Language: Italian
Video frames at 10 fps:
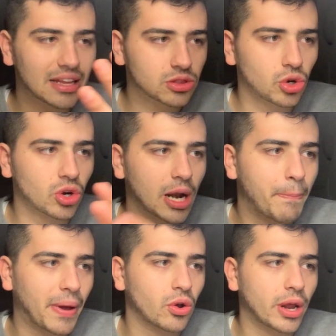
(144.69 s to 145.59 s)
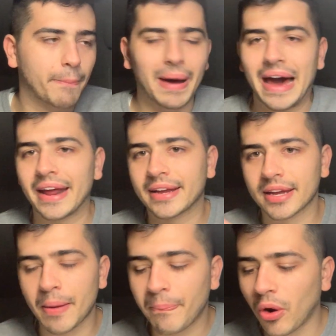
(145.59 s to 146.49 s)
dona il pallone a Barak
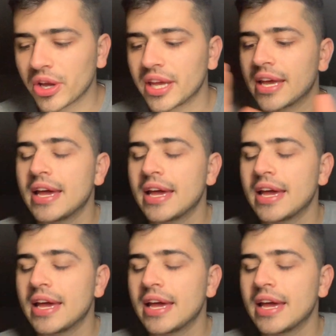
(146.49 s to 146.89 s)
che poi